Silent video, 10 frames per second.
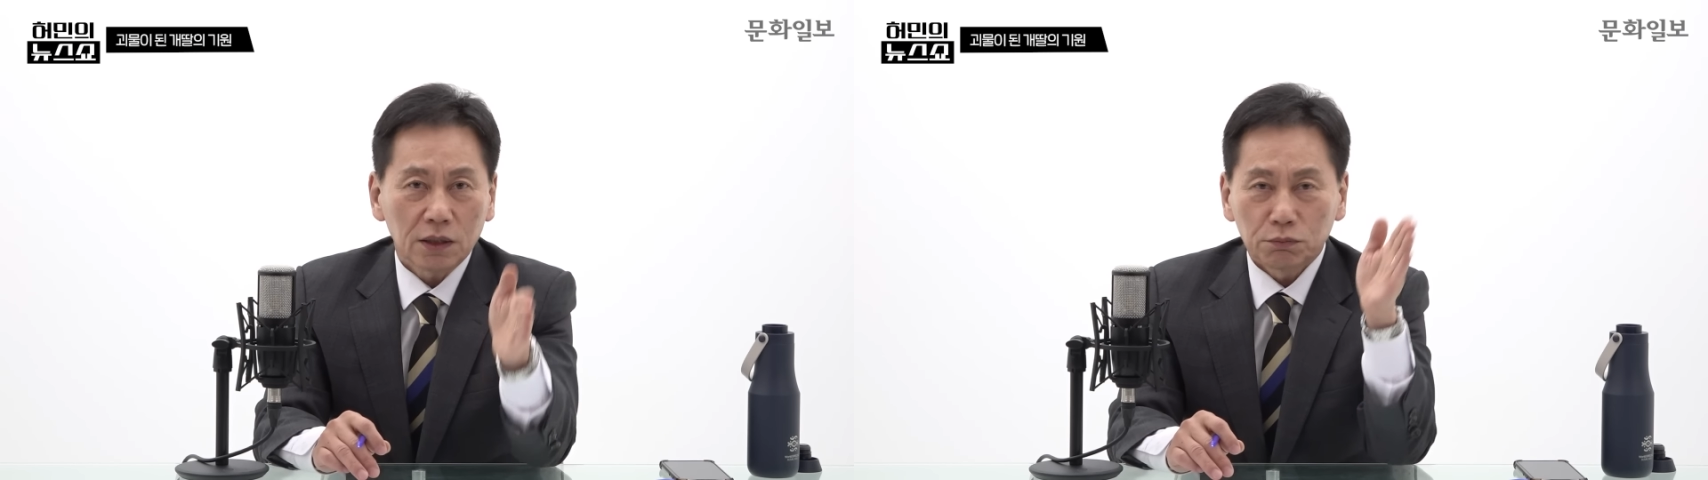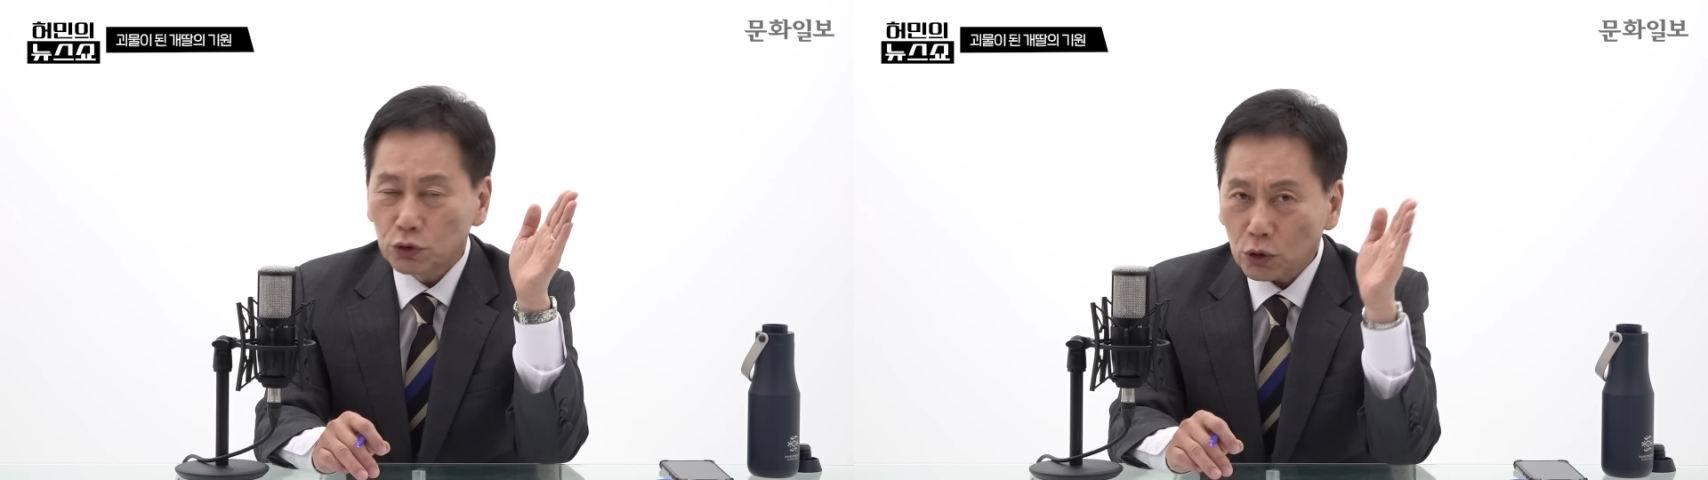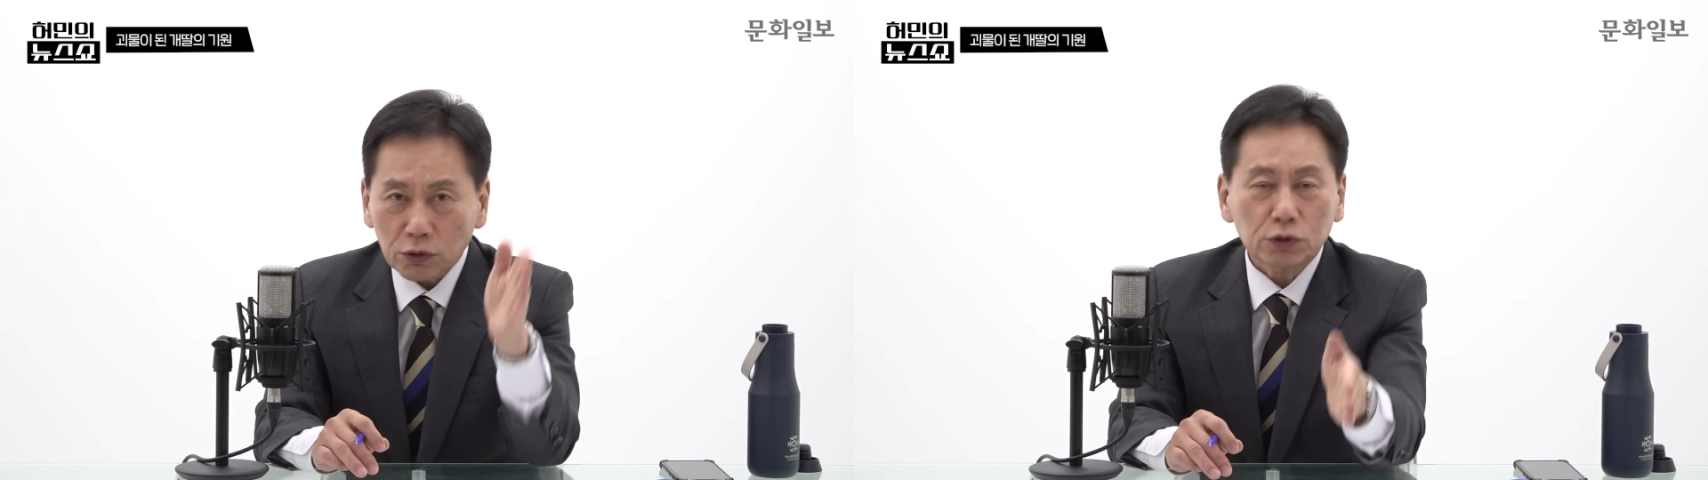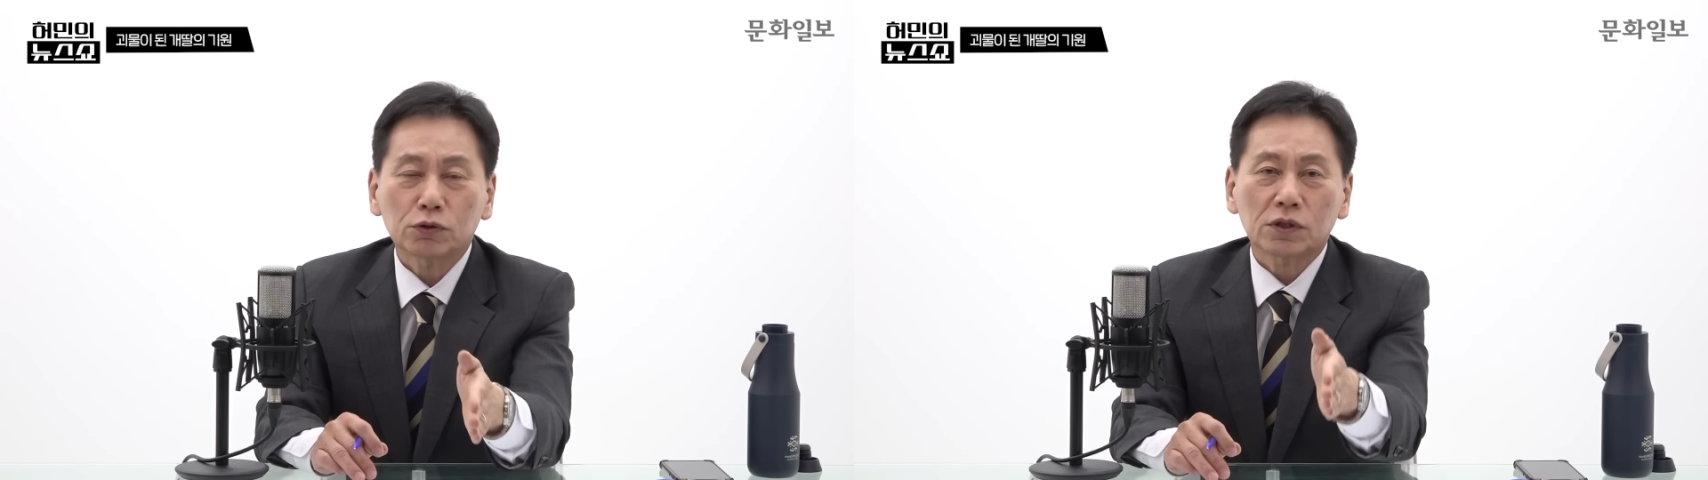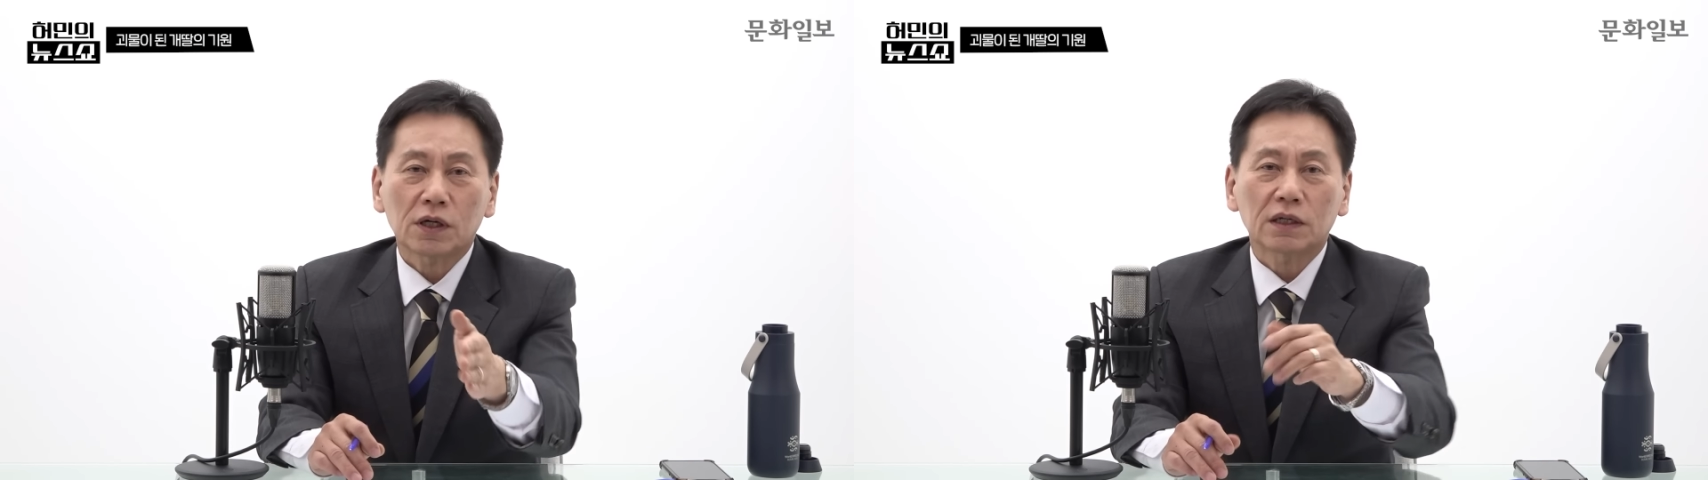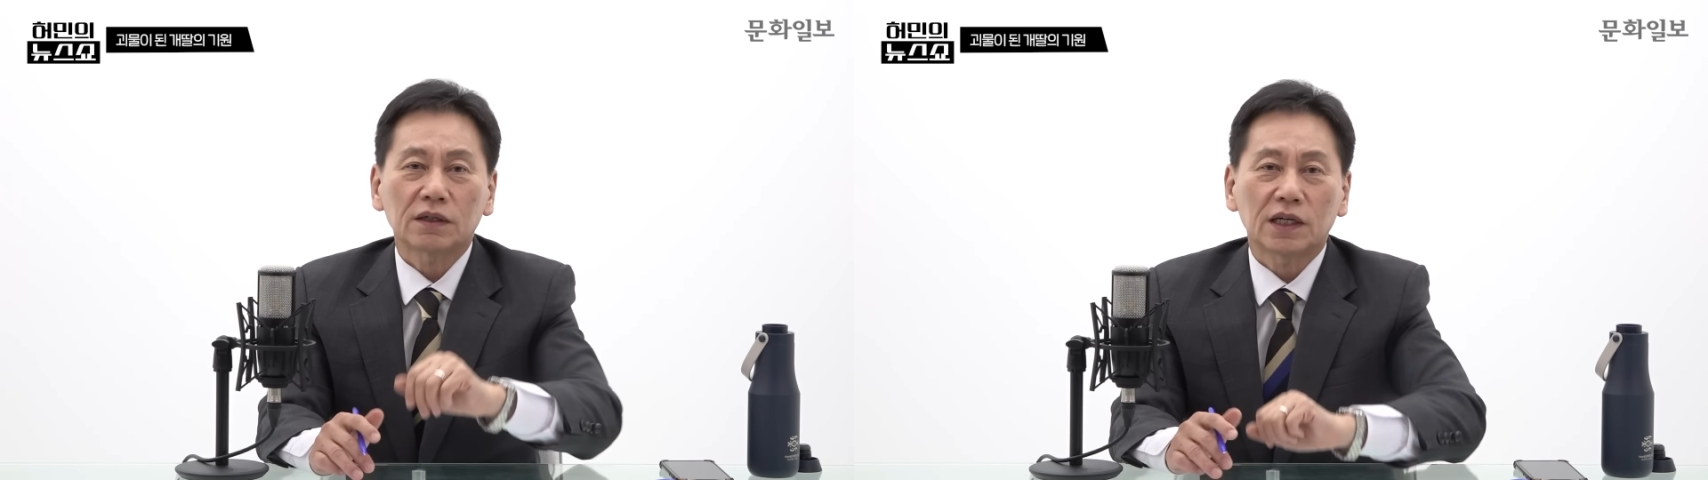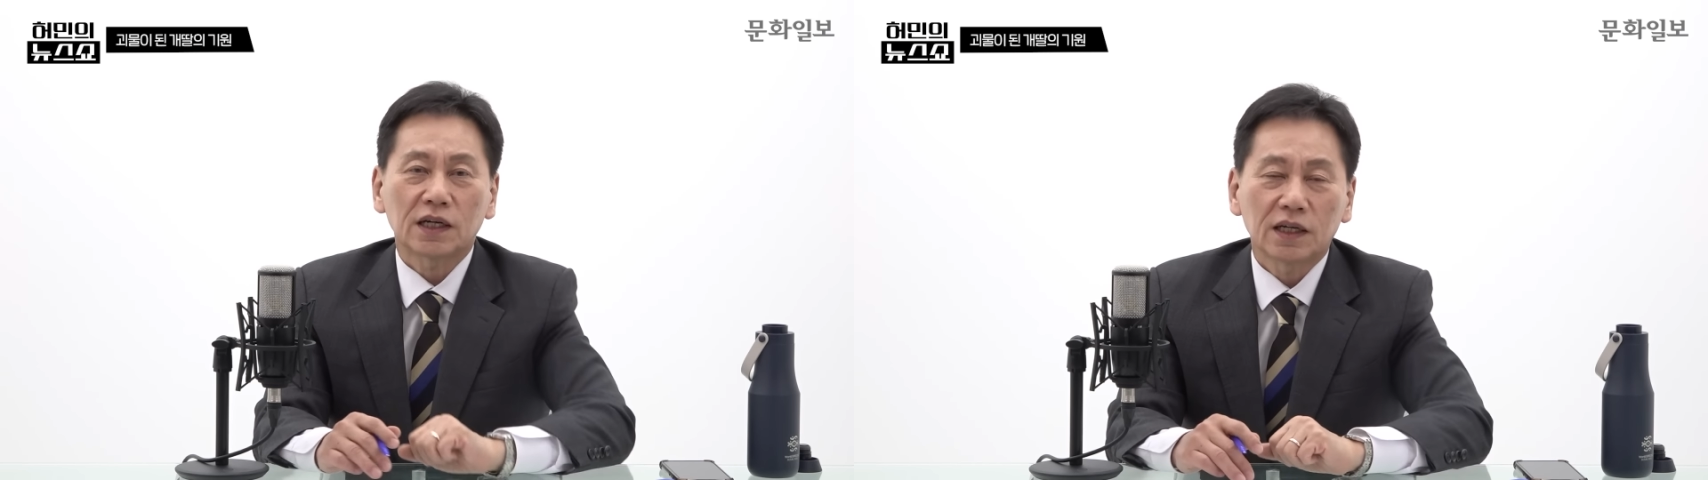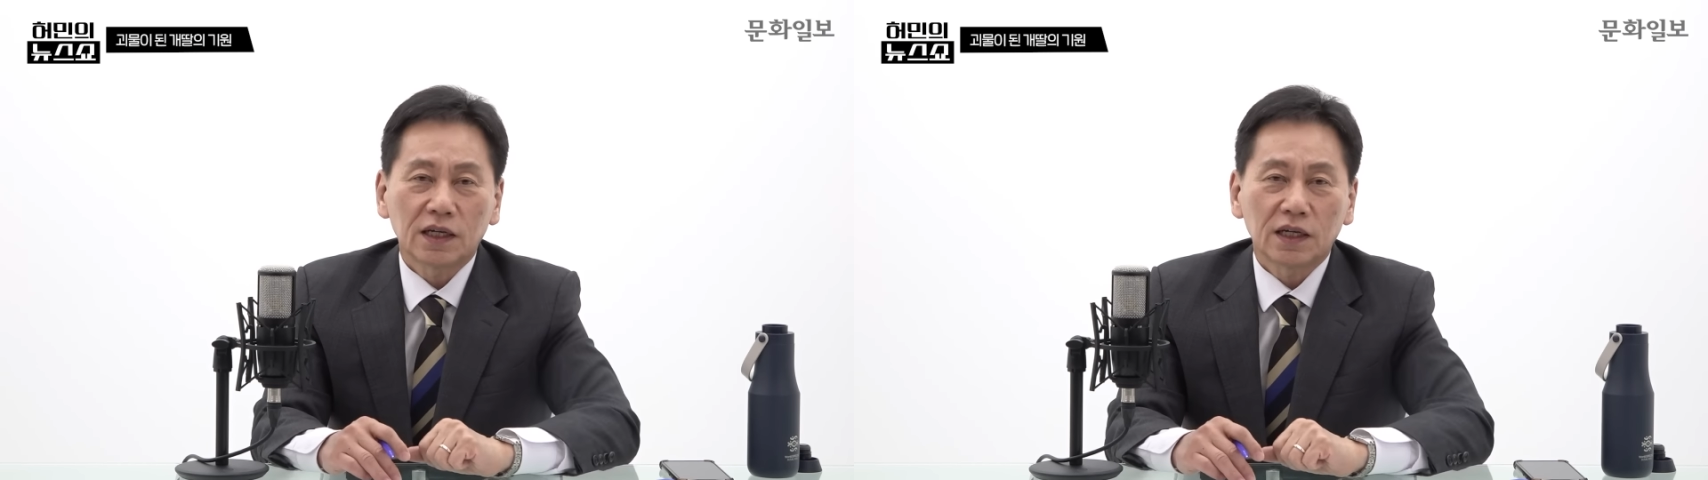무조건 충성할 거야.